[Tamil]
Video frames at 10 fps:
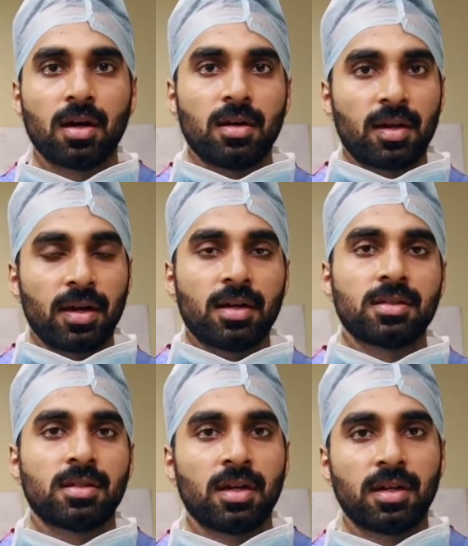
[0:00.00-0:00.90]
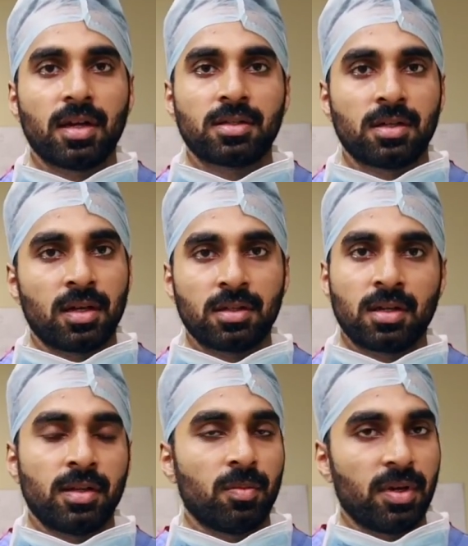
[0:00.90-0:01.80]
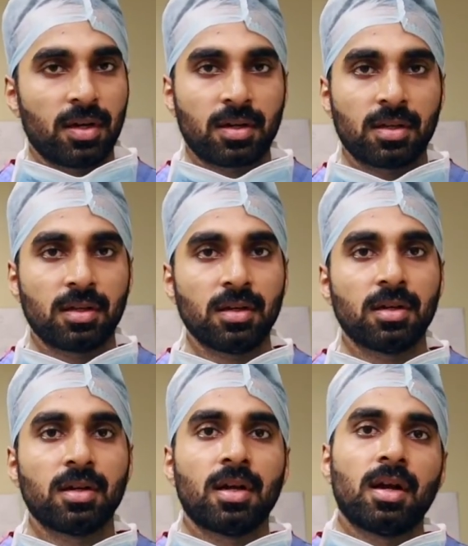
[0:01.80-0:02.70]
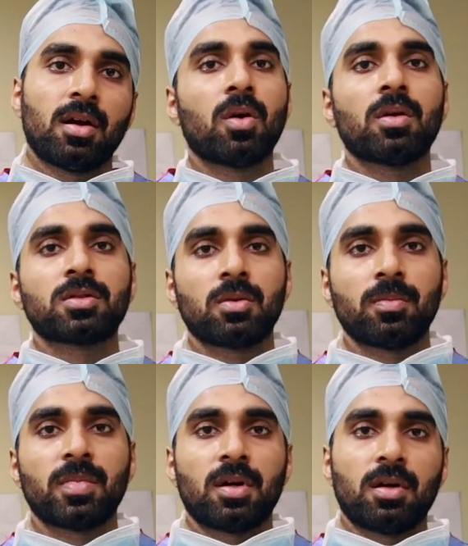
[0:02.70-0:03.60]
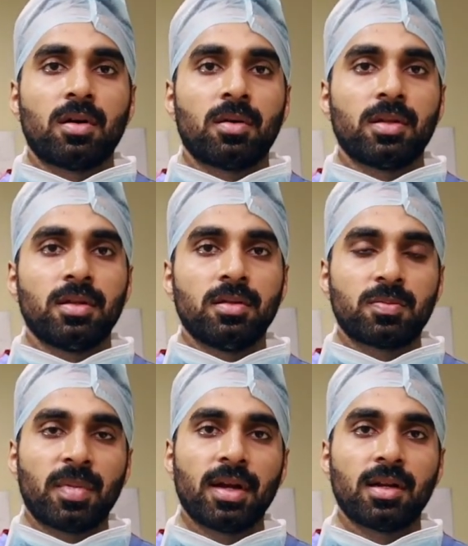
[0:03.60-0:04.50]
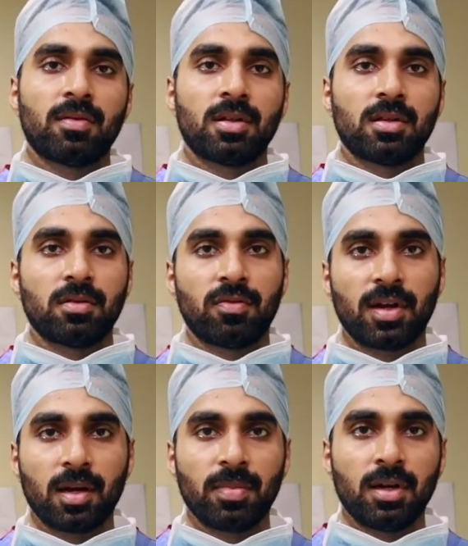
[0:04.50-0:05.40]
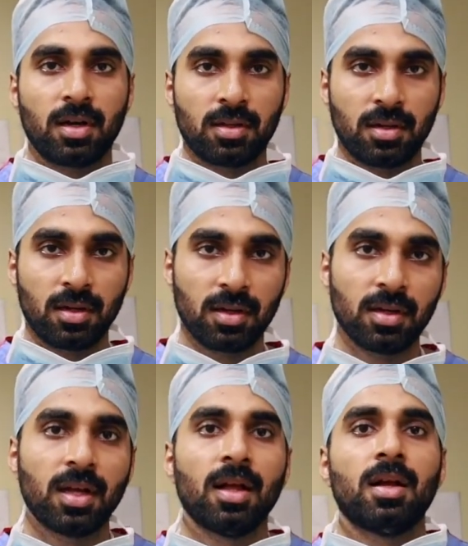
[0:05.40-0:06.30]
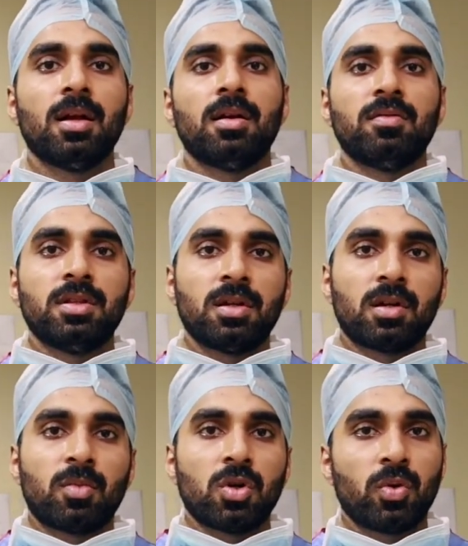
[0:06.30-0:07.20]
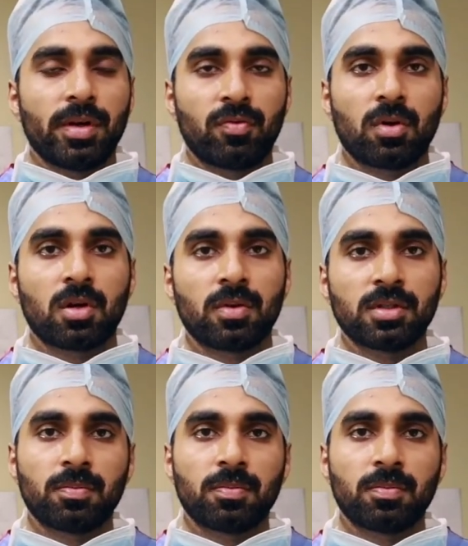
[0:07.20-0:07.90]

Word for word: ட்ரைனஸ் இரிட்டேஷன் எரிச்சல் எதுவுமே இருக்காது ஆல்சோ ஸ்மைலில் வந்து ஃப்ளாப் இல்லாதனால வித்தின் அபவுட் டுவெண்ட்டி ஃபோர் ஹவர்ஸ்